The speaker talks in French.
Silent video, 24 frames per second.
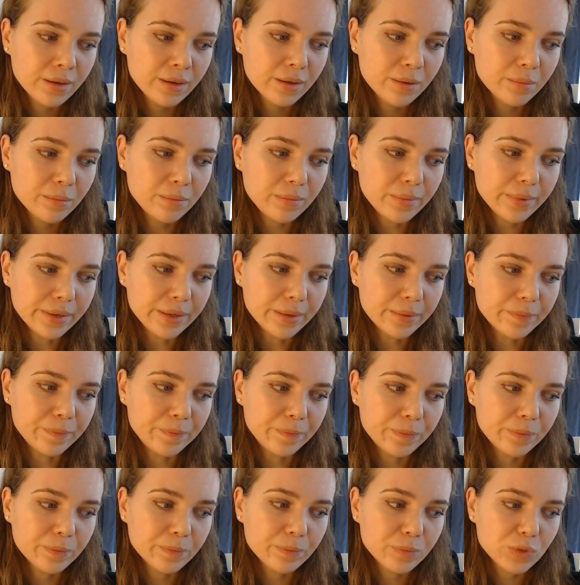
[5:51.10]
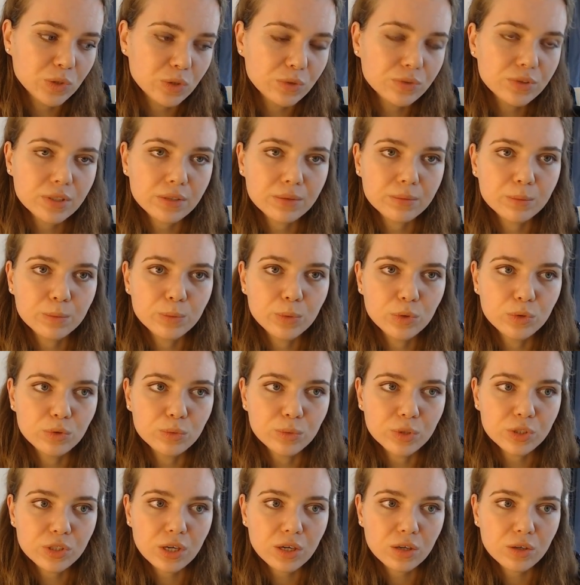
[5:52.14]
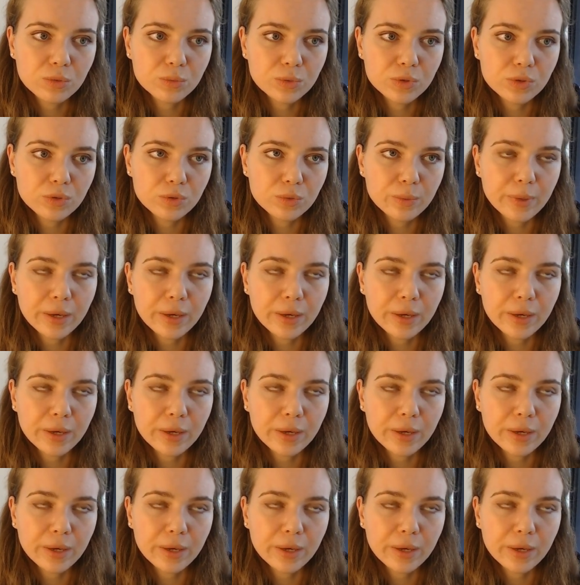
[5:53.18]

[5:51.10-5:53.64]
Mais euh, Pskov, c'est beaucoup moins cher que Moscou.